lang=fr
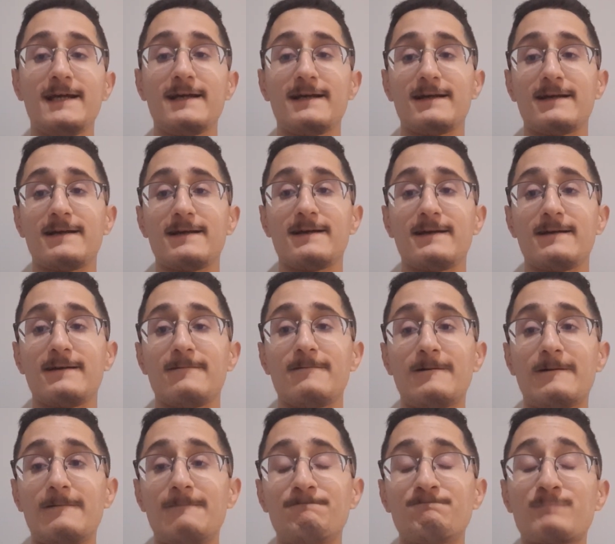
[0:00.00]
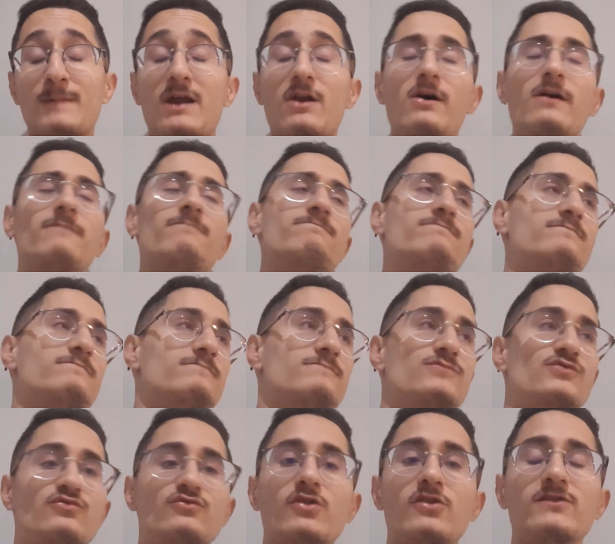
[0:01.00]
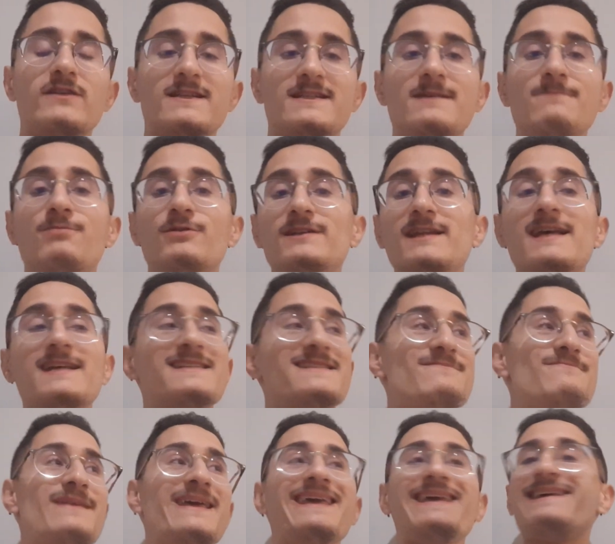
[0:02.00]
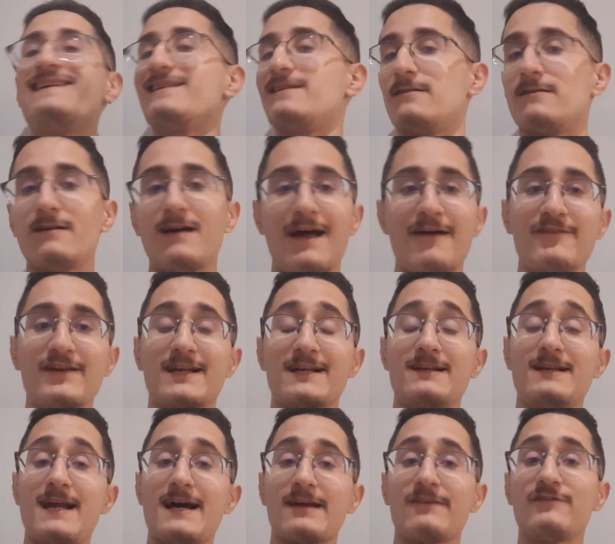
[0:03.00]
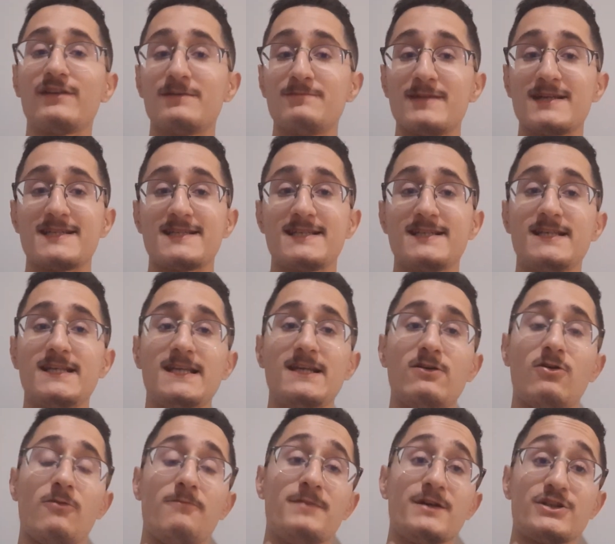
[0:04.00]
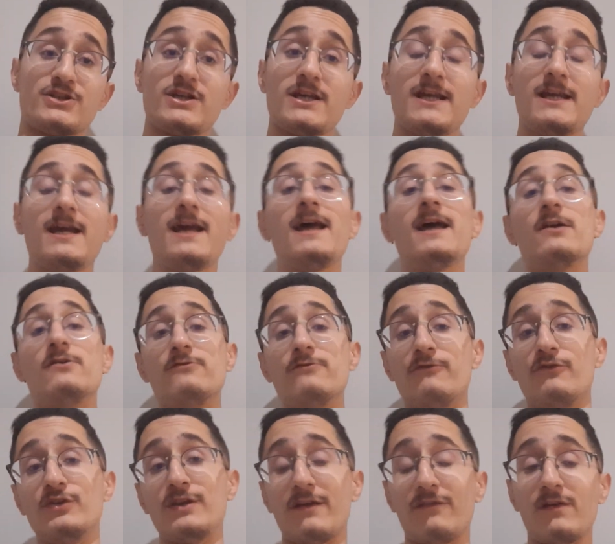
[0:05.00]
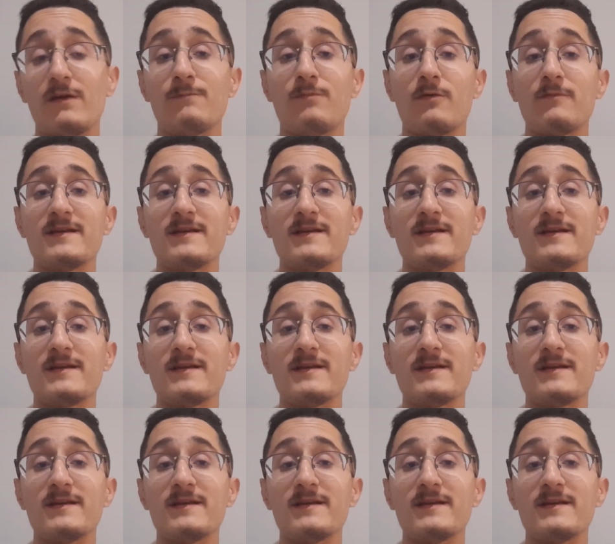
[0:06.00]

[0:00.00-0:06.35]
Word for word: Euh, alors je vous donne des hypothèses, mais euh, avec l'arrivée de Messi au PG, nouveau défi pour